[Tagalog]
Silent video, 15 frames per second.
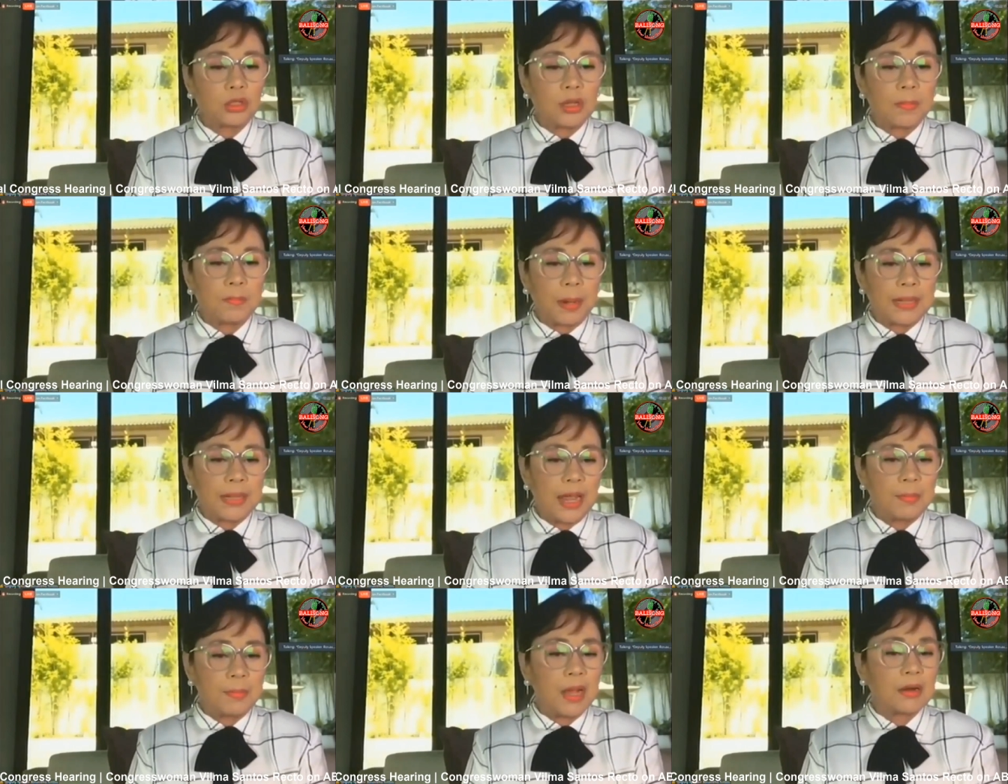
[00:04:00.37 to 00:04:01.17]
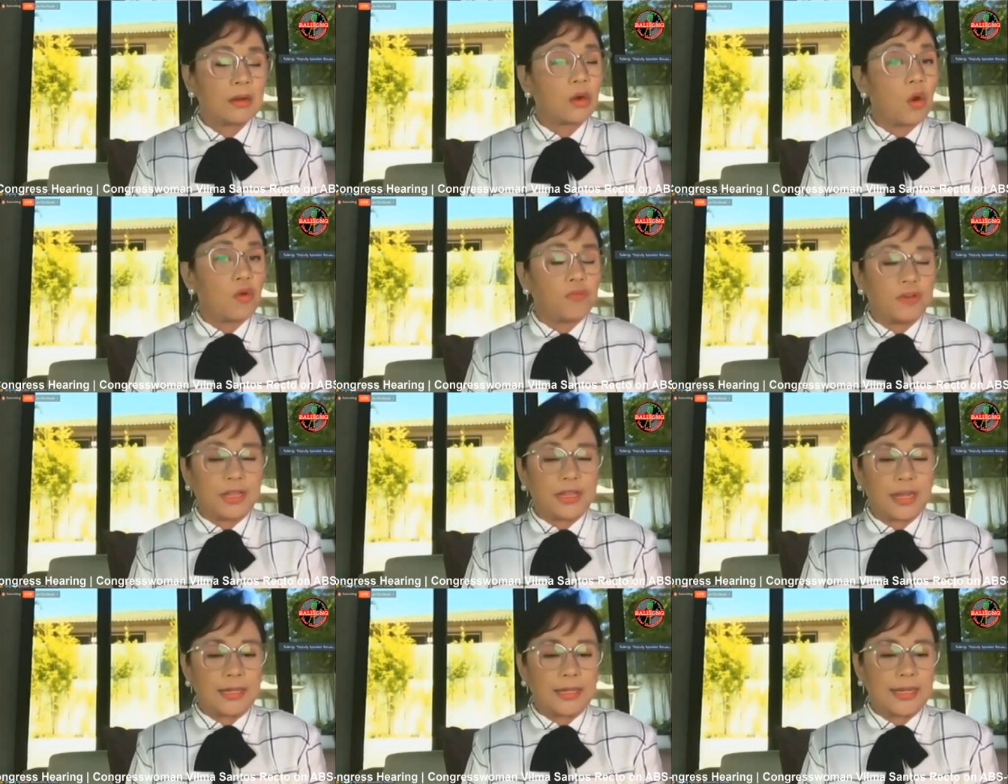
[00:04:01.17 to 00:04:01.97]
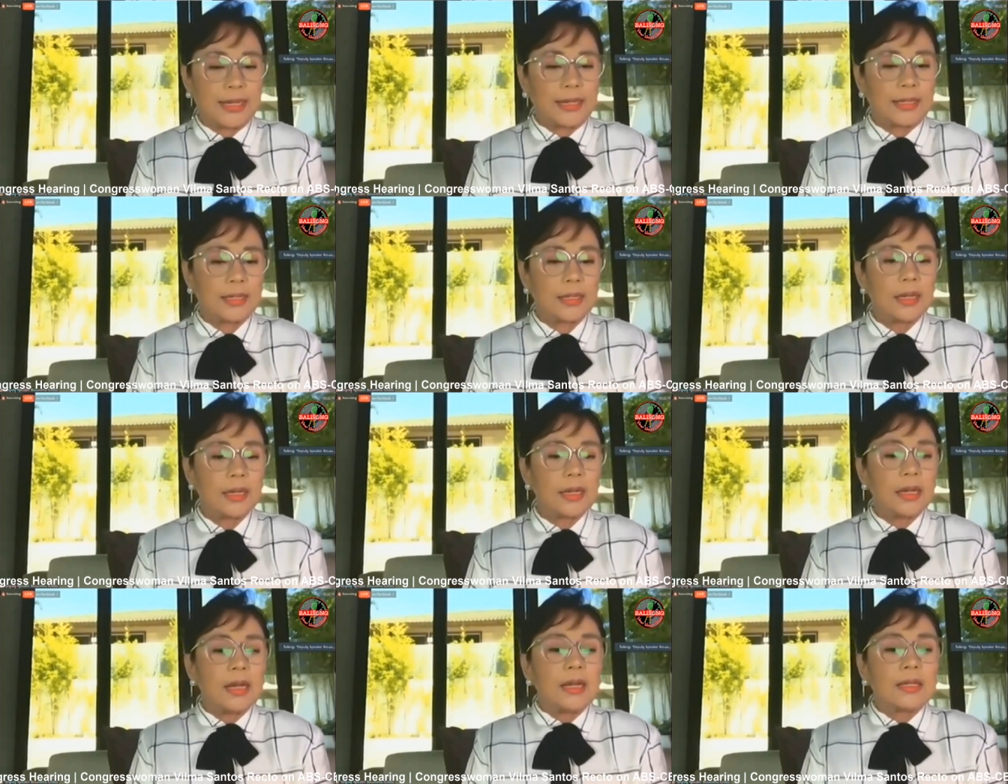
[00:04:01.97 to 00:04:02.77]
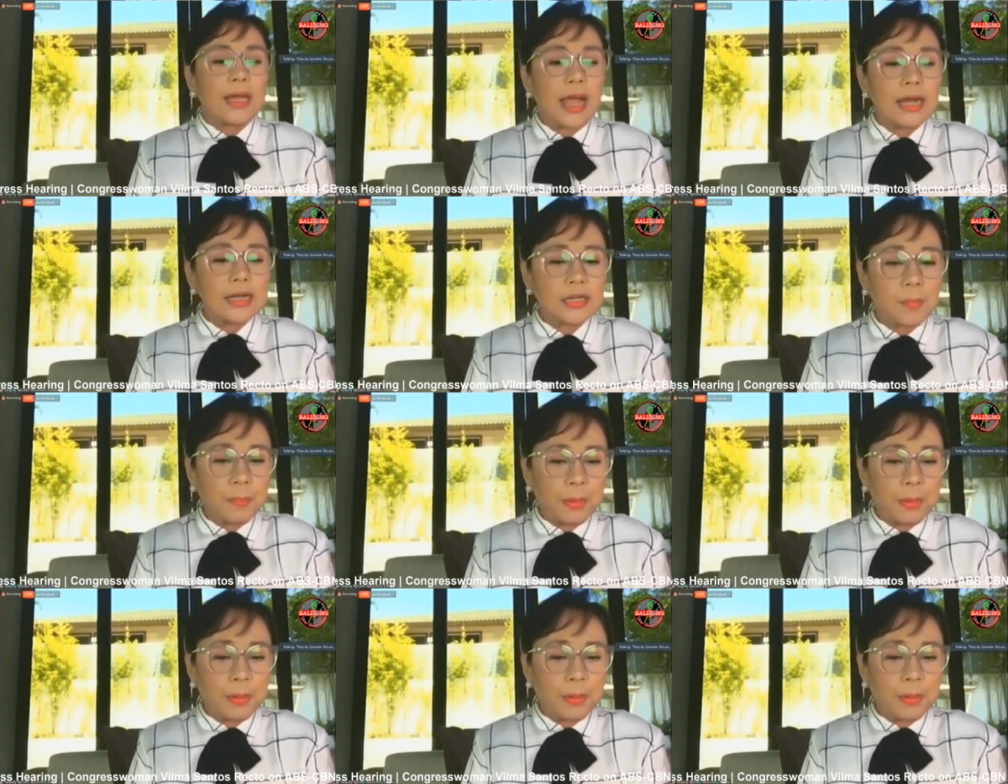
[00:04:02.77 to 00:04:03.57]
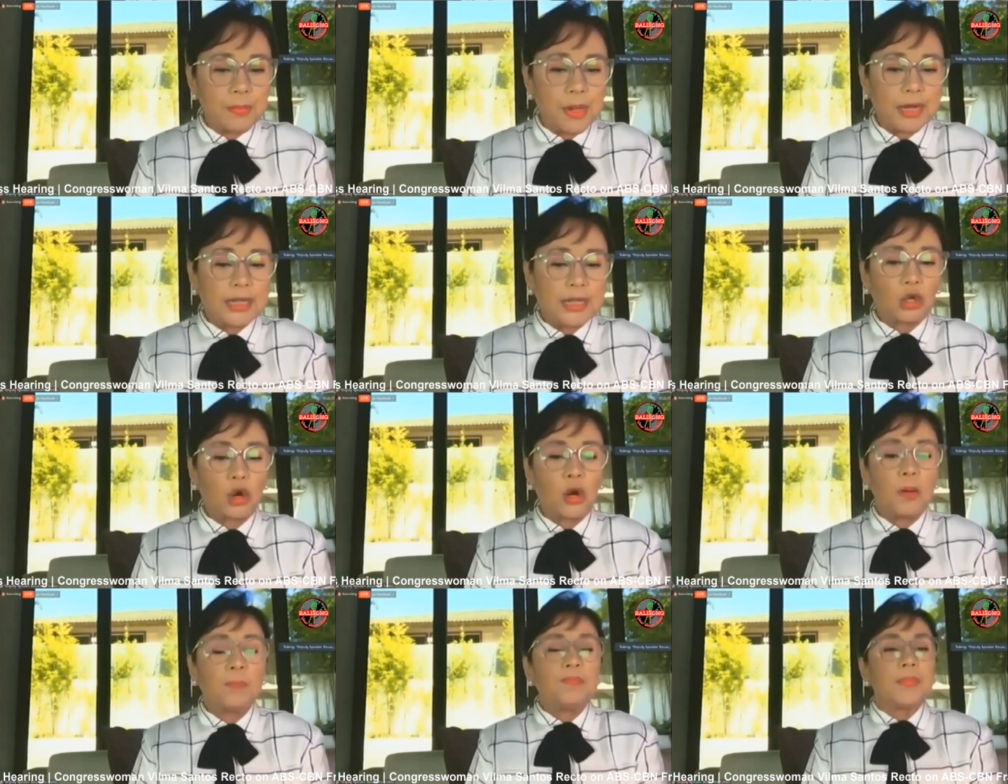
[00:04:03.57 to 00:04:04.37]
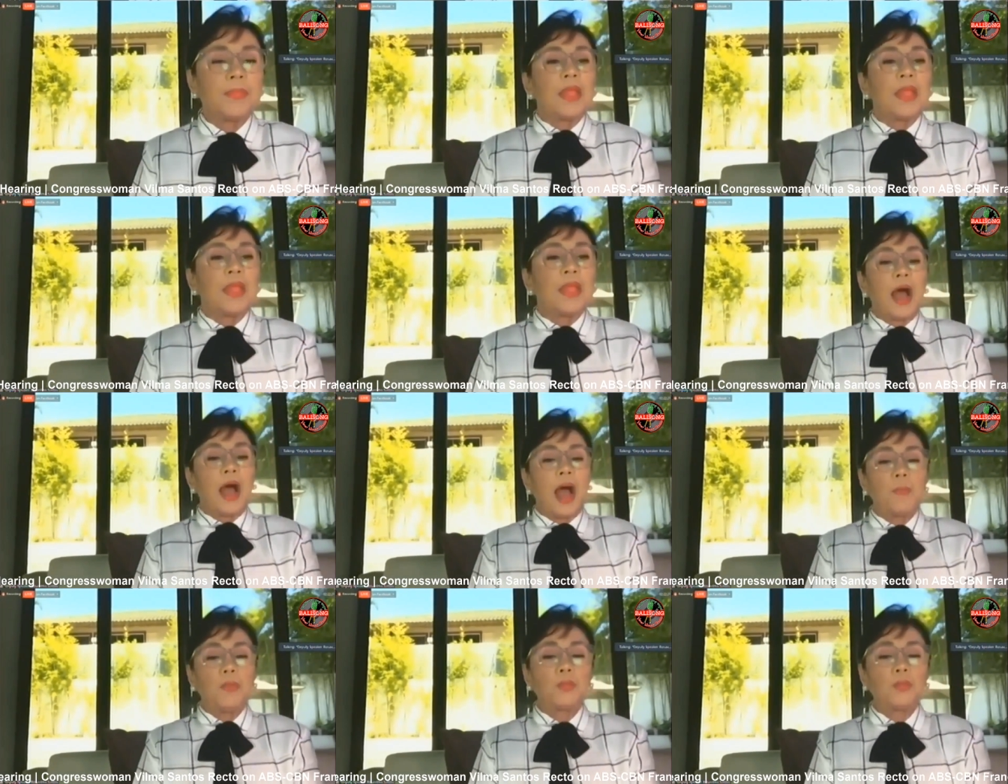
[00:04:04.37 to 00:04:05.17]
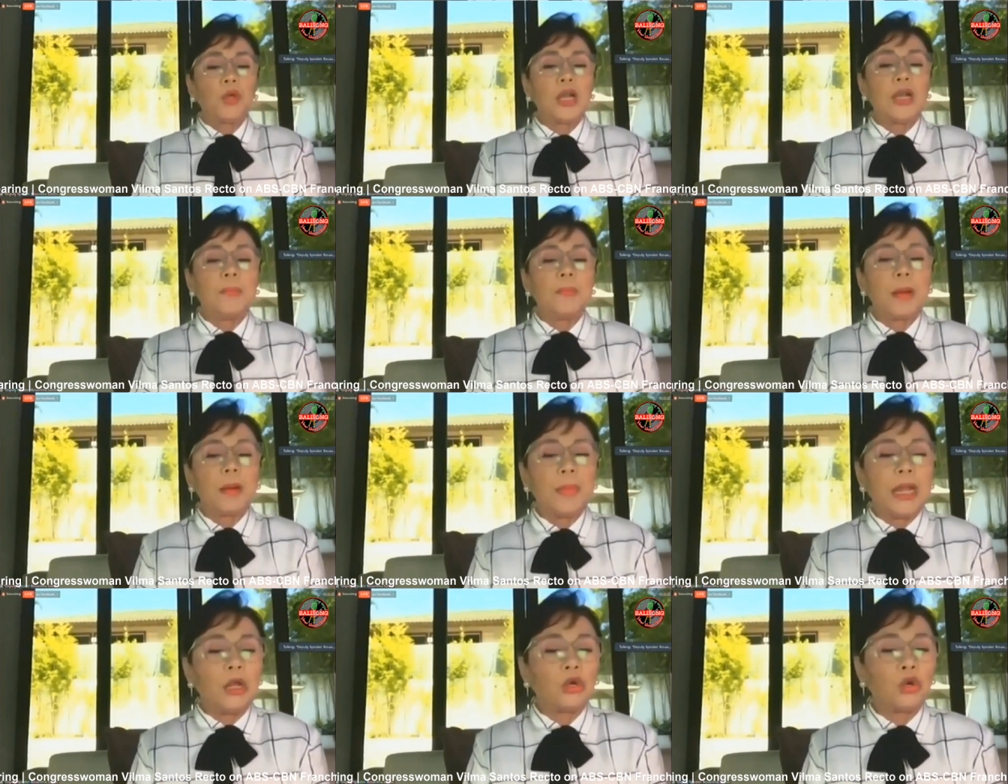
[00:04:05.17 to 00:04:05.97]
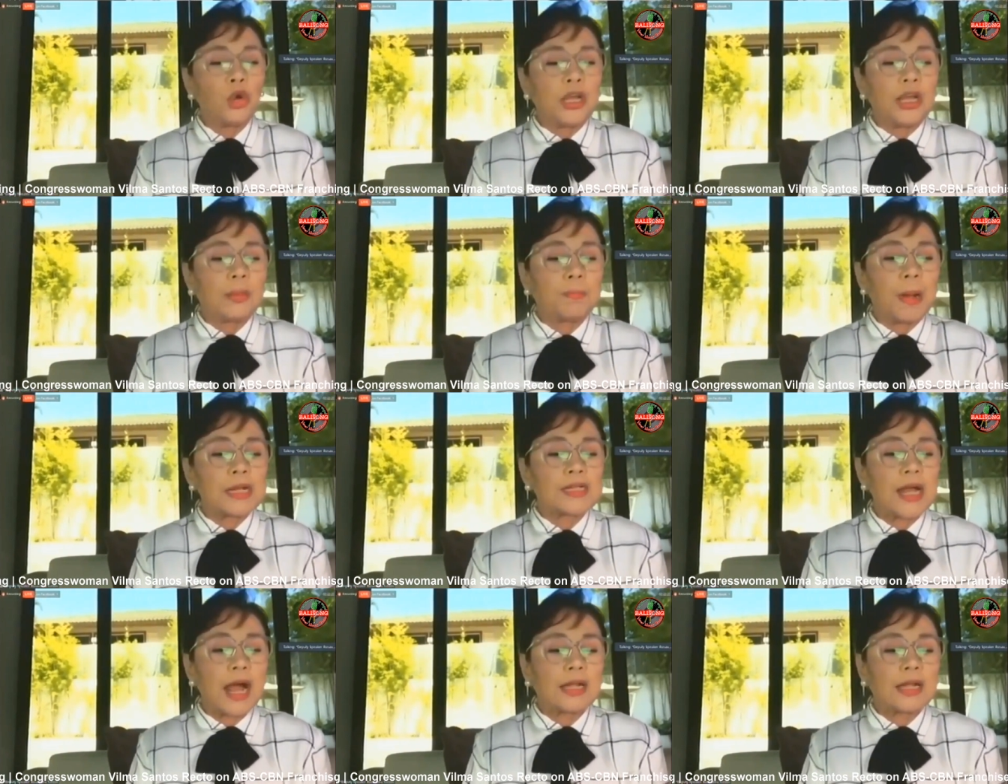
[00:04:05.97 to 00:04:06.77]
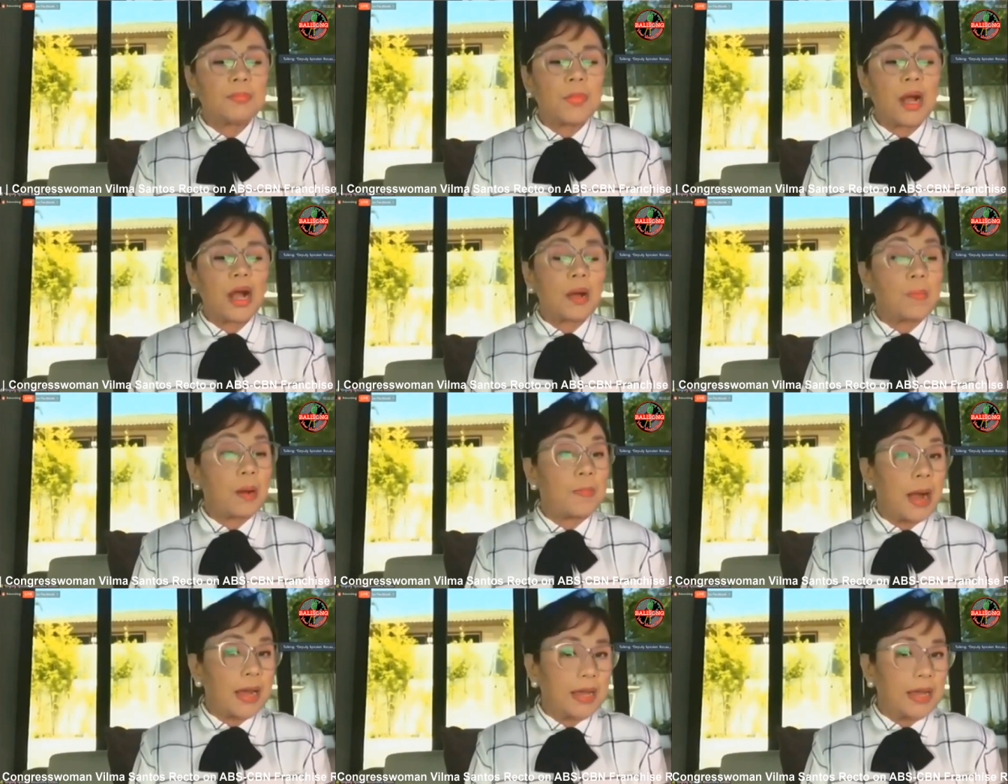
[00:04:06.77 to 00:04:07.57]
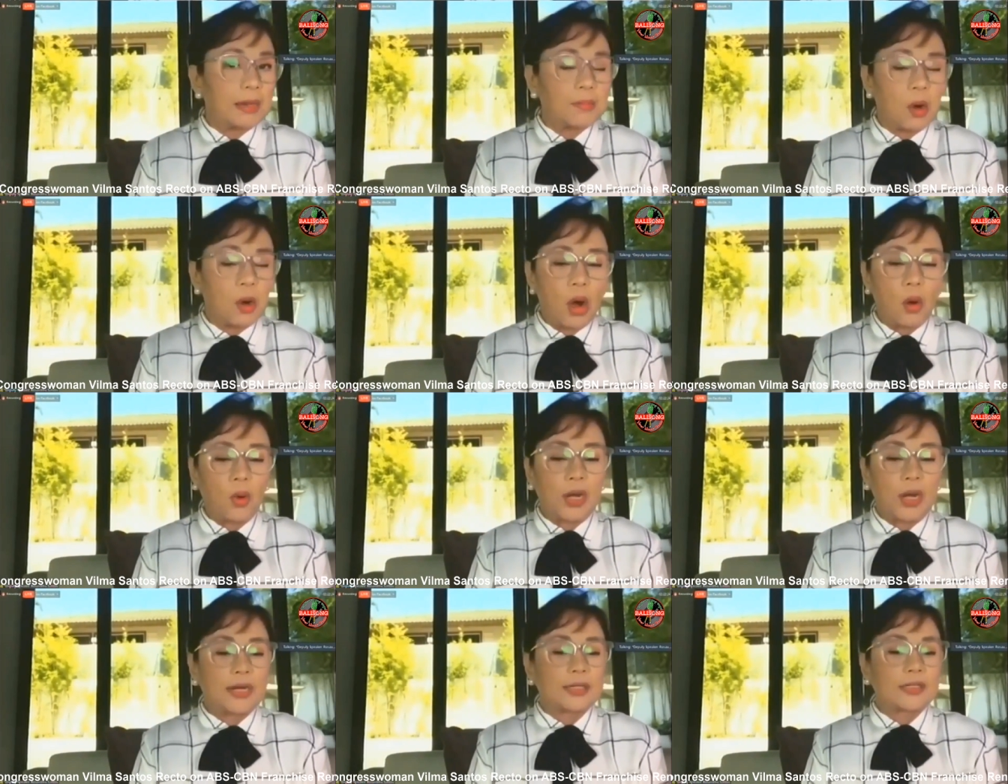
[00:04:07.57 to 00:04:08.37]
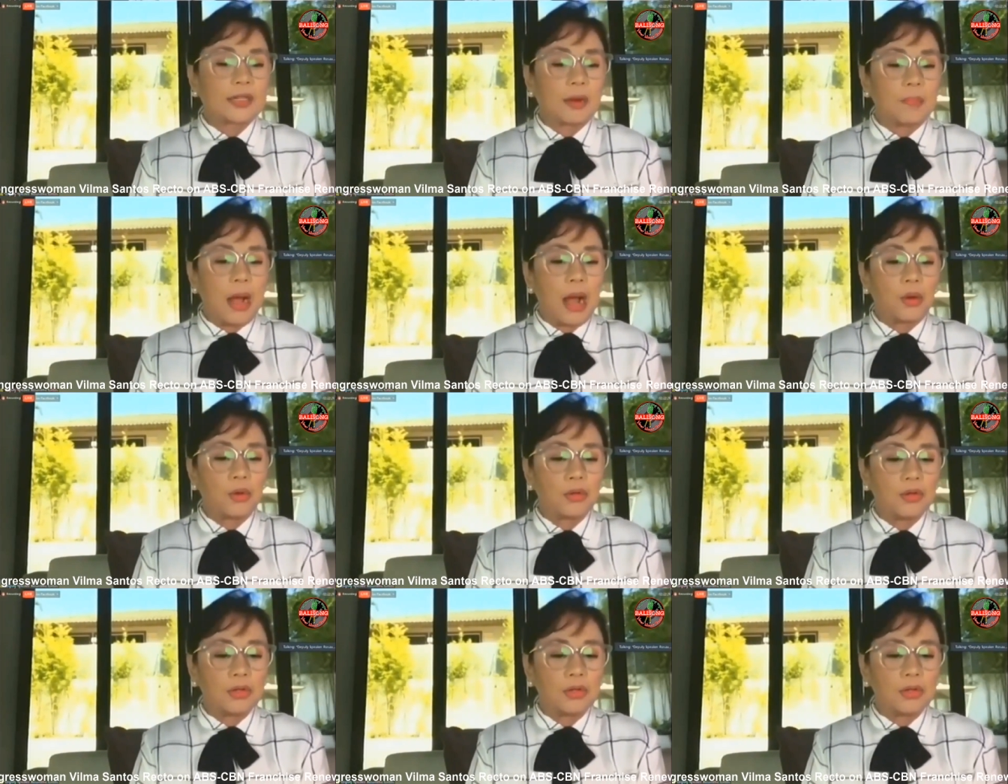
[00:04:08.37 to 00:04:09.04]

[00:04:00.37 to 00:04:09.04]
ng pandemyang COVID-19. Dahil sa pandemyang ito, aabot po ng 5 milyon o higit pa sa ating mga kababayan ang mawawala ng trabaho.